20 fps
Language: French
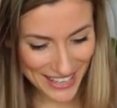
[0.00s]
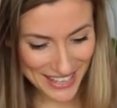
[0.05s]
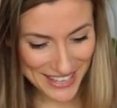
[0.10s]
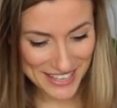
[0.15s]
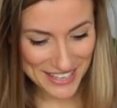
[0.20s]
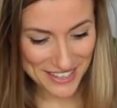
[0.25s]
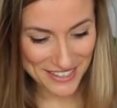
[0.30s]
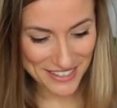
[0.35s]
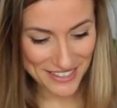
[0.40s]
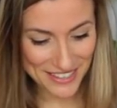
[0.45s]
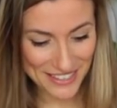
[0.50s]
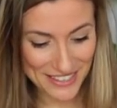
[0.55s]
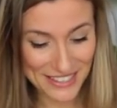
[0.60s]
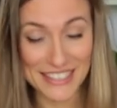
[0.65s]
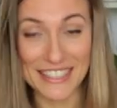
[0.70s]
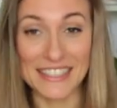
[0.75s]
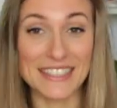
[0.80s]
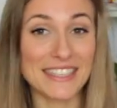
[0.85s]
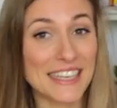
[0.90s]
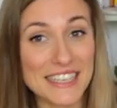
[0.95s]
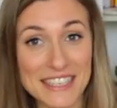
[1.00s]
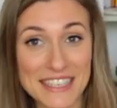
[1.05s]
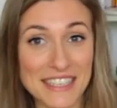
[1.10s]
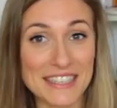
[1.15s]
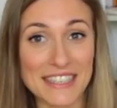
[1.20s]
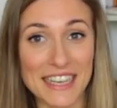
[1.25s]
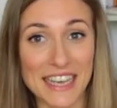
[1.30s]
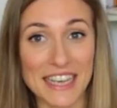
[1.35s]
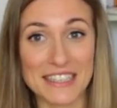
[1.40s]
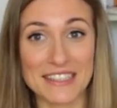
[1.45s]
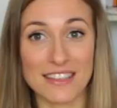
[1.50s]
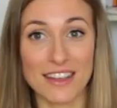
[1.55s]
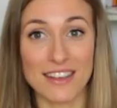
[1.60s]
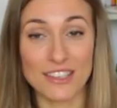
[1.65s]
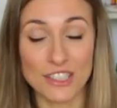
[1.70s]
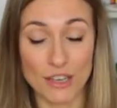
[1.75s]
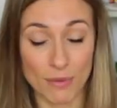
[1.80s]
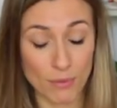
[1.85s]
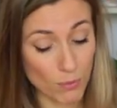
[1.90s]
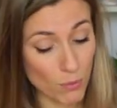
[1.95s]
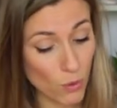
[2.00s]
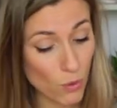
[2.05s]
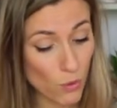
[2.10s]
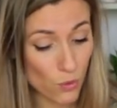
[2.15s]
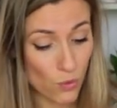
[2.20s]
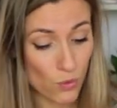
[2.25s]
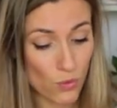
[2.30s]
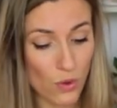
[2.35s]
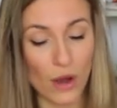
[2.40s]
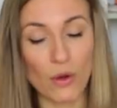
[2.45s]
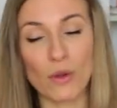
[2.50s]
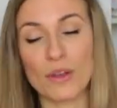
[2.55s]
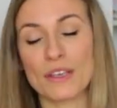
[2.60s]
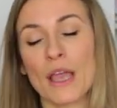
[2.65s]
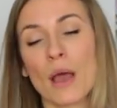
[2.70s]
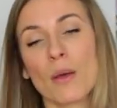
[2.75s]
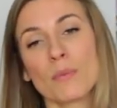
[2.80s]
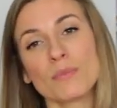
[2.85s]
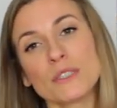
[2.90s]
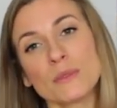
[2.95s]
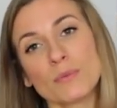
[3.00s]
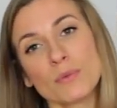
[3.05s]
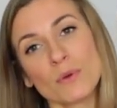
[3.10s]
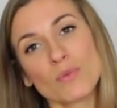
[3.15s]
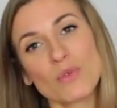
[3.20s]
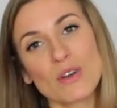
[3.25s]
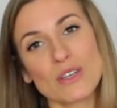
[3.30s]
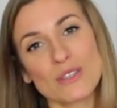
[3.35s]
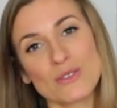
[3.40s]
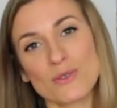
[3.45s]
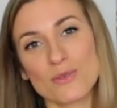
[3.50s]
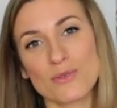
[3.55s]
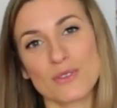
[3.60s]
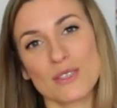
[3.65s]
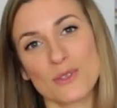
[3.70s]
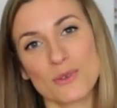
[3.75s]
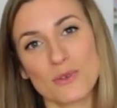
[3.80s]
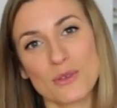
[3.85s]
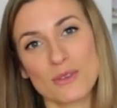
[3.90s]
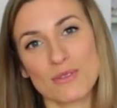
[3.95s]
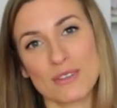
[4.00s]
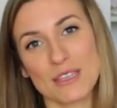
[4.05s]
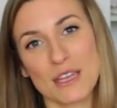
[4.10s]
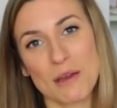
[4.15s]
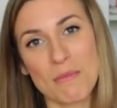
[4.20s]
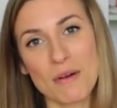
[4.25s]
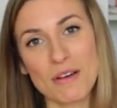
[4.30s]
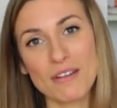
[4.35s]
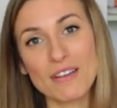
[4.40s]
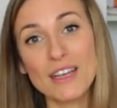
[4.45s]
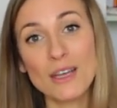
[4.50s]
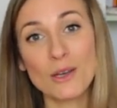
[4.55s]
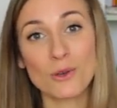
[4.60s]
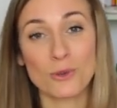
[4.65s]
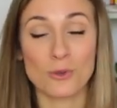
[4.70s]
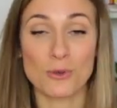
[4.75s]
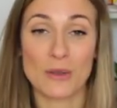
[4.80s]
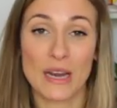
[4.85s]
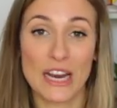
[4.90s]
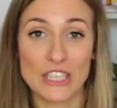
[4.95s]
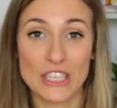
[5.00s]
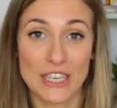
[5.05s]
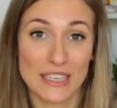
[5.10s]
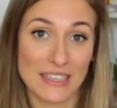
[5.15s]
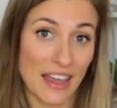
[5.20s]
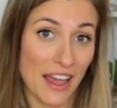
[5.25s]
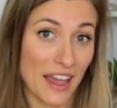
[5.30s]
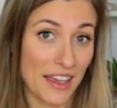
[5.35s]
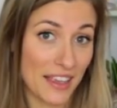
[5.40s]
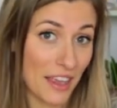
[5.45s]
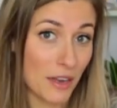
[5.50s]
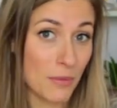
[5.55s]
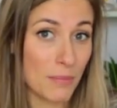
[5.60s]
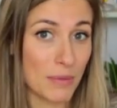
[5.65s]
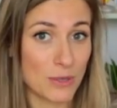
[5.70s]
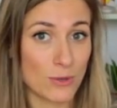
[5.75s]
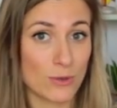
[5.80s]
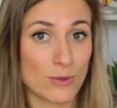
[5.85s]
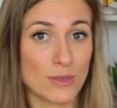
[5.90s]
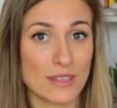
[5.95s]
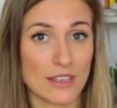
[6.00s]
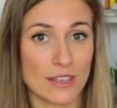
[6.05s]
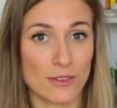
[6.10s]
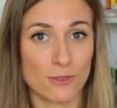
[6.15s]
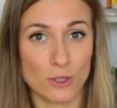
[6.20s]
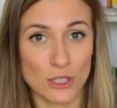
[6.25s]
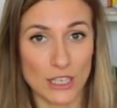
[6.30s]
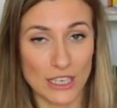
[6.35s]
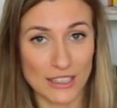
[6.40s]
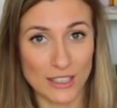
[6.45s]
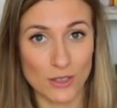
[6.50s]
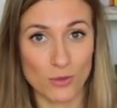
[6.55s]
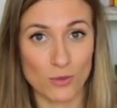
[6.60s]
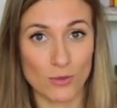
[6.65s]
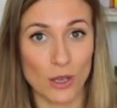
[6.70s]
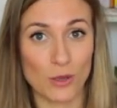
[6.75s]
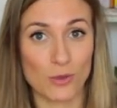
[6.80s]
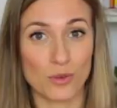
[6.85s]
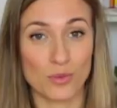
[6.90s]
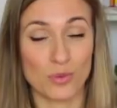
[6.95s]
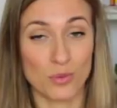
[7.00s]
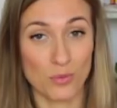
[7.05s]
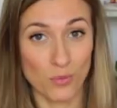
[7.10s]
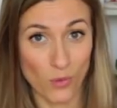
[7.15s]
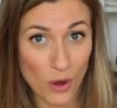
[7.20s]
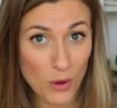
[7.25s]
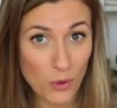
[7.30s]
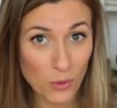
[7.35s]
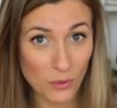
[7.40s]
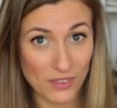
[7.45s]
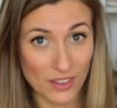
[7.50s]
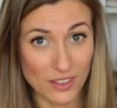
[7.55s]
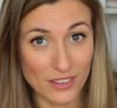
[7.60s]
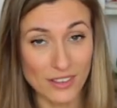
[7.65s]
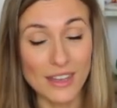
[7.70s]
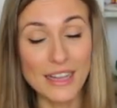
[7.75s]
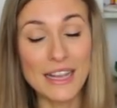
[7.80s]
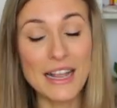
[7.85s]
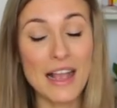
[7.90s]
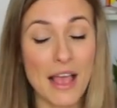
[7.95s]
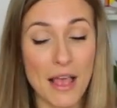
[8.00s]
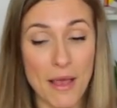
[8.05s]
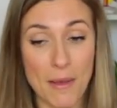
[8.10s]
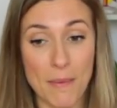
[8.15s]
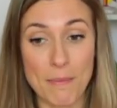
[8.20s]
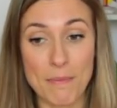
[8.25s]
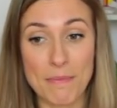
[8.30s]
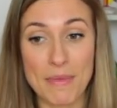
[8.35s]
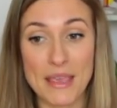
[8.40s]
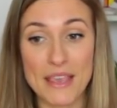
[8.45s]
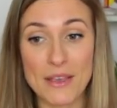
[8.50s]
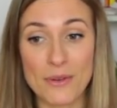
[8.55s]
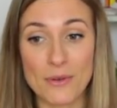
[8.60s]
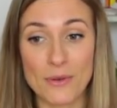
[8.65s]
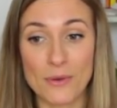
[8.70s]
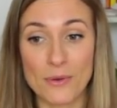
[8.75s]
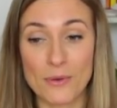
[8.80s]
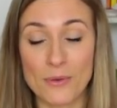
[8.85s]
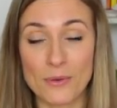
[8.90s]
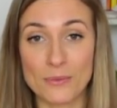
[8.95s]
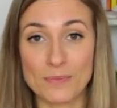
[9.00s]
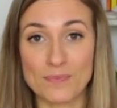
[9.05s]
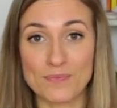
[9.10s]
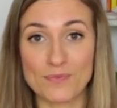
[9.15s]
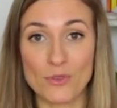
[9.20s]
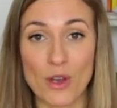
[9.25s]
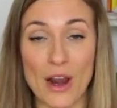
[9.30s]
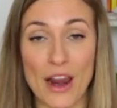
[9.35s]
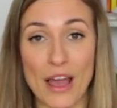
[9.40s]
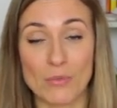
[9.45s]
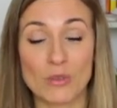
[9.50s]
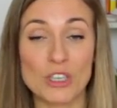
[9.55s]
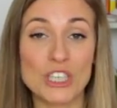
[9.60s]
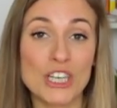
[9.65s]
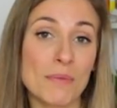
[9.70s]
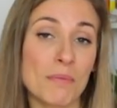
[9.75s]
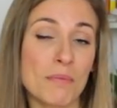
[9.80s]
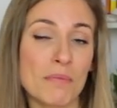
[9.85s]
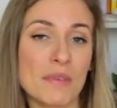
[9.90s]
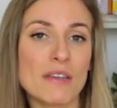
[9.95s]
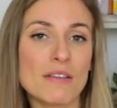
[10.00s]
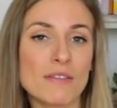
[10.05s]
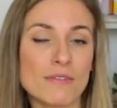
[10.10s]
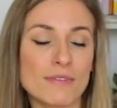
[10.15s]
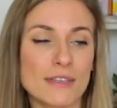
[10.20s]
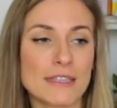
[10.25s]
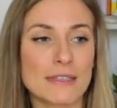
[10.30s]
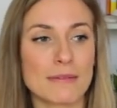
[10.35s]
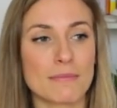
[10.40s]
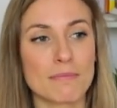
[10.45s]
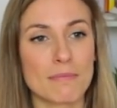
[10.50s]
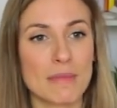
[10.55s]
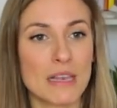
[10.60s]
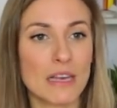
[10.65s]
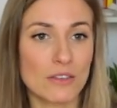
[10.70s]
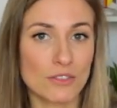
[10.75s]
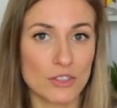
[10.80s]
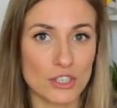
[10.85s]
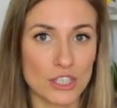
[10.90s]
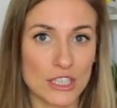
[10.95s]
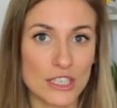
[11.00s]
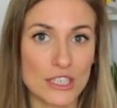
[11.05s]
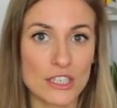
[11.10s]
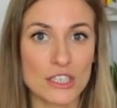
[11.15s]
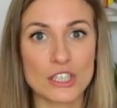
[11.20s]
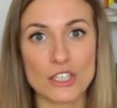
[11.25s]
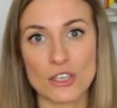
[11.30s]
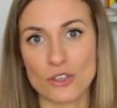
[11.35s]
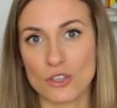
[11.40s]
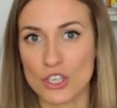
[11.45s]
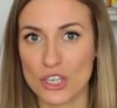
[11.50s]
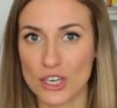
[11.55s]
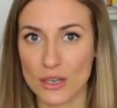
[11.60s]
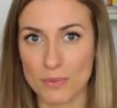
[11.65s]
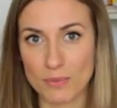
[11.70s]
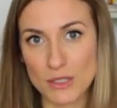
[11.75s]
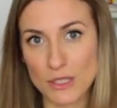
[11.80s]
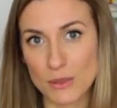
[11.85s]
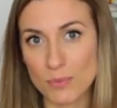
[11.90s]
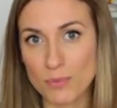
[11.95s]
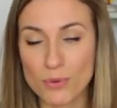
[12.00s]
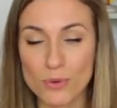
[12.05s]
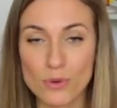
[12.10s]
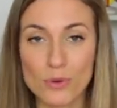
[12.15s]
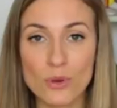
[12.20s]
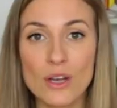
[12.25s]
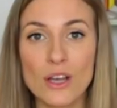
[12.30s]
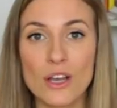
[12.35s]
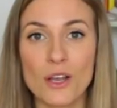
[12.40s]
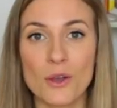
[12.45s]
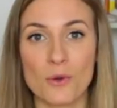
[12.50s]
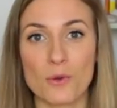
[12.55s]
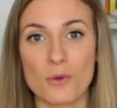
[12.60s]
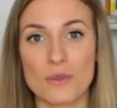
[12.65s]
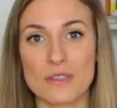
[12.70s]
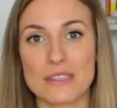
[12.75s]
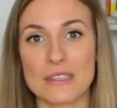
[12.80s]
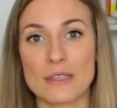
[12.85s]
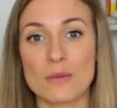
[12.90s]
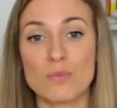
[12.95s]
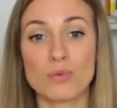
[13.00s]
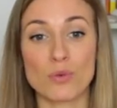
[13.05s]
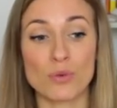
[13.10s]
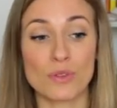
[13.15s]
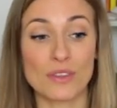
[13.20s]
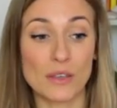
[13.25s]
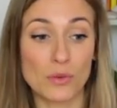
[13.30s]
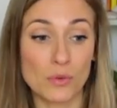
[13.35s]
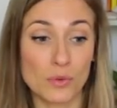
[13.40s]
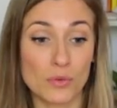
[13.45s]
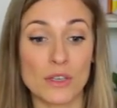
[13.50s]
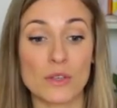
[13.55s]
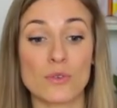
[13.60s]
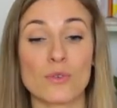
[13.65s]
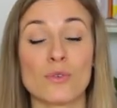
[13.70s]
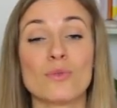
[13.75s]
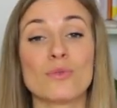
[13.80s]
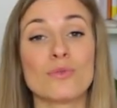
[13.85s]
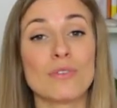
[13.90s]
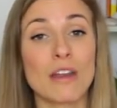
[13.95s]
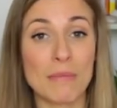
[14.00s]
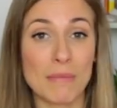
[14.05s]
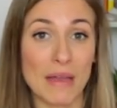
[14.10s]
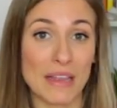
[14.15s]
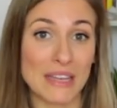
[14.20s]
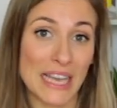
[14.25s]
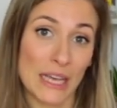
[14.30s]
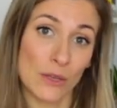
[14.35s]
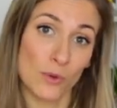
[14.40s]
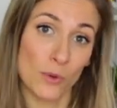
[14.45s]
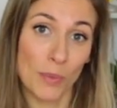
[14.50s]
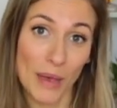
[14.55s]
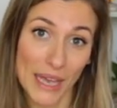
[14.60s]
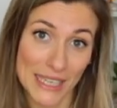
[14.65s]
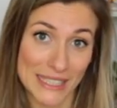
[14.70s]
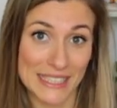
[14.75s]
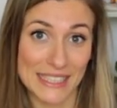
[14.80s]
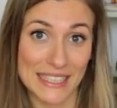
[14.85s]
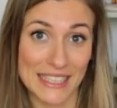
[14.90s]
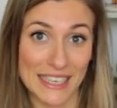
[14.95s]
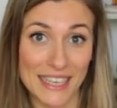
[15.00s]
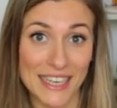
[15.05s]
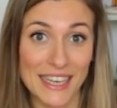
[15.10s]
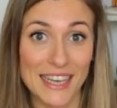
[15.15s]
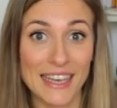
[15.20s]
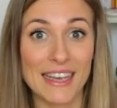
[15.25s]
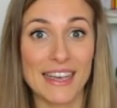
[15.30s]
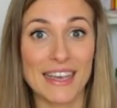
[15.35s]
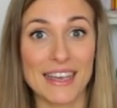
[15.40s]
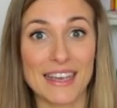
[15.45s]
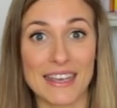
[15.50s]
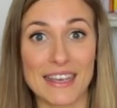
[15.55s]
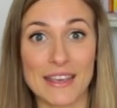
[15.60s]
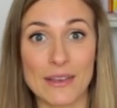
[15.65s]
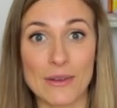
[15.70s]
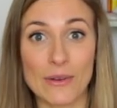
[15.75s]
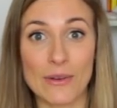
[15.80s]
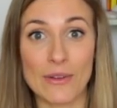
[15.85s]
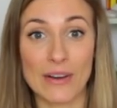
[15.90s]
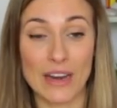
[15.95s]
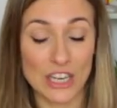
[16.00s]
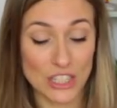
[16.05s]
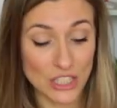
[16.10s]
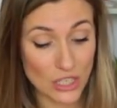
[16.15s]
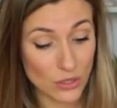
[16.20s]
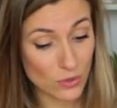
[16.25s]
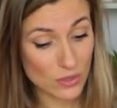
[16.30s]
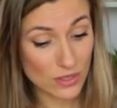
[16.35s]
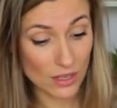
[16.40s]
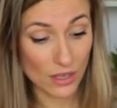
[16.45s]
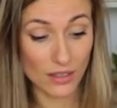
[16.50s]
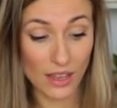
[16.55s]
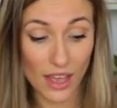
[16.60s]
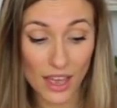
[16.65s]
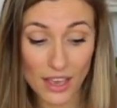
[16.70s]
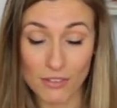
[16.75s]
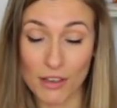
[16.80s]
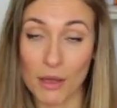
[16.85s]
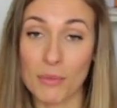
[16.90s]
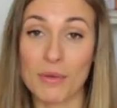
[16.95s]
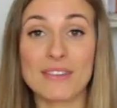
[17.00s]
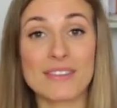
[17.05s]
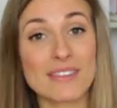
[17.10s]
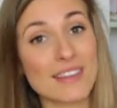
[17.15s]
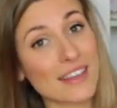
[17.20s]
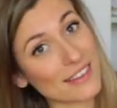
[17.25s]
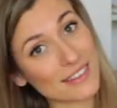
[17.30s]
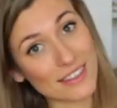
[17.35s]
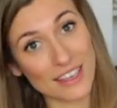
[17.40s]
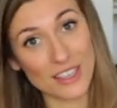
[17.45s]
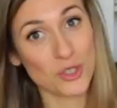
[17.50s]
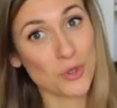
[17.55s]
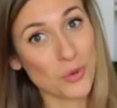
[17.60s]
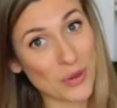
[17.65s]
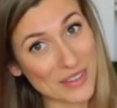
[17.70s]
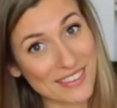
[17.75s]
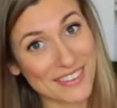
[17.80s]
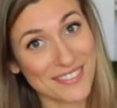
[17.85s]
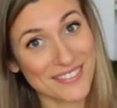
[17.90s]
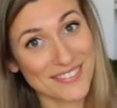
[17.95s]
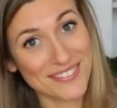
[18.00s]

Et euh, c'est très intéressant, j'aime beaucoup. Alors il y a un petit peu moins de vidéos évidemment que sur la chaîne d'Ariane parce que c'est une chaîne qui est ouverte depuis moins longtemps. Mais euh, voilà, moi j'aime bien en fait mélanger, changer un petit peu aussi pour découvrir de nouvelles manières de pratiquer. Et euh, la chaîne de Sandra est vraiment très très chouette.